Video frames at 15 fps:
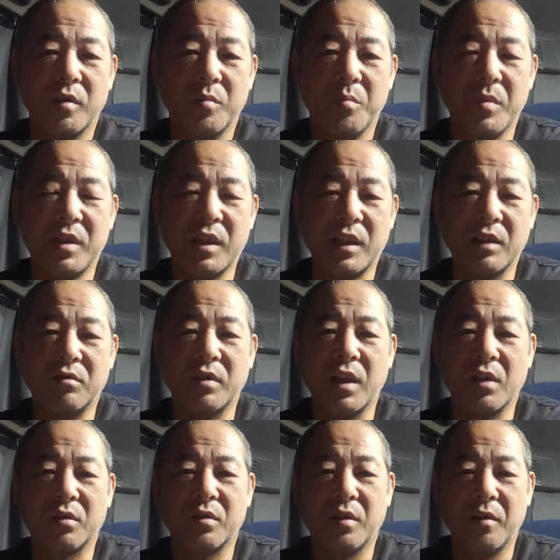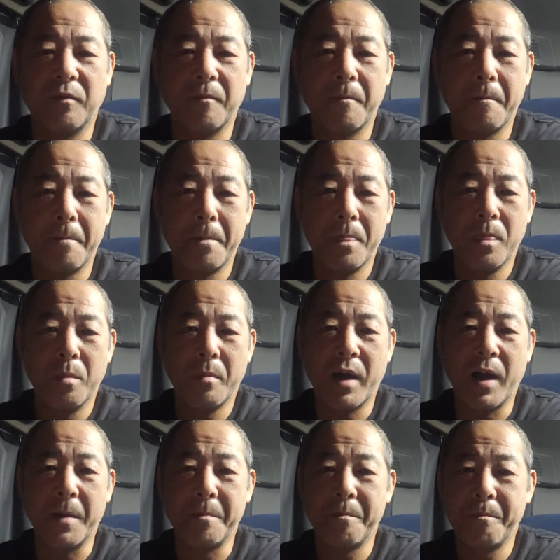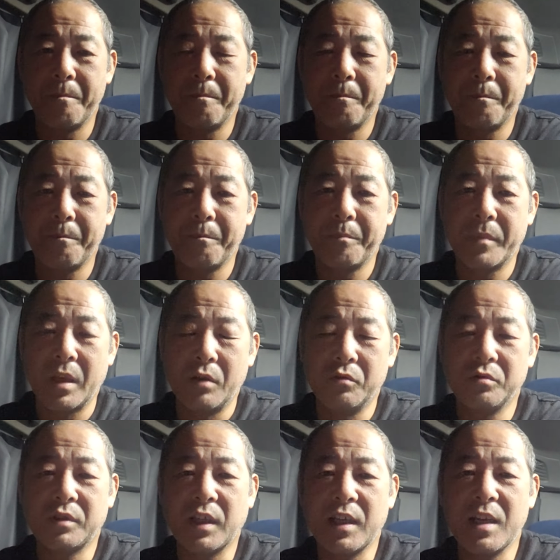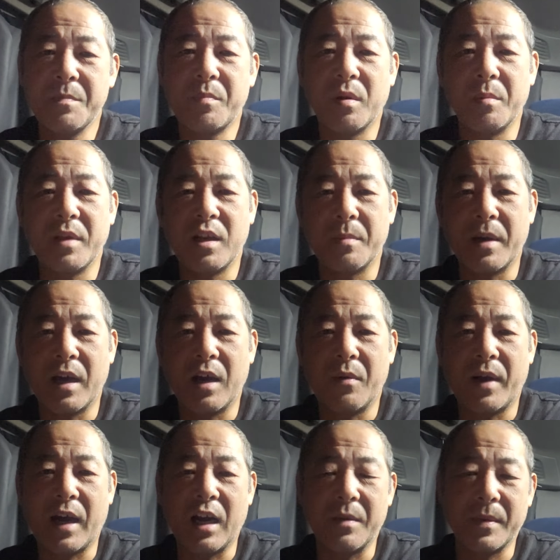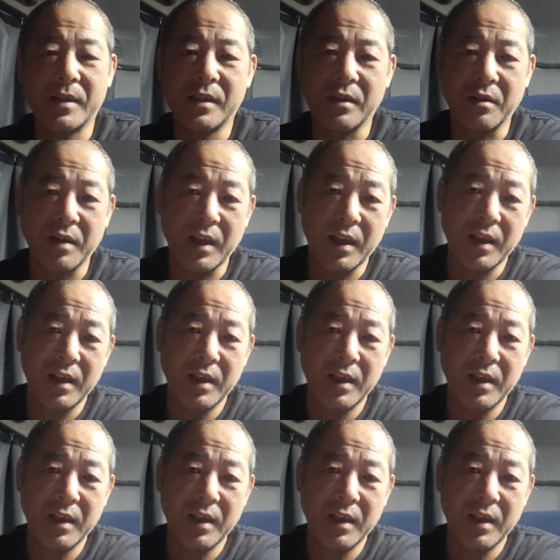見せてくれよと。まあ、運転日本見ればわかりますよね。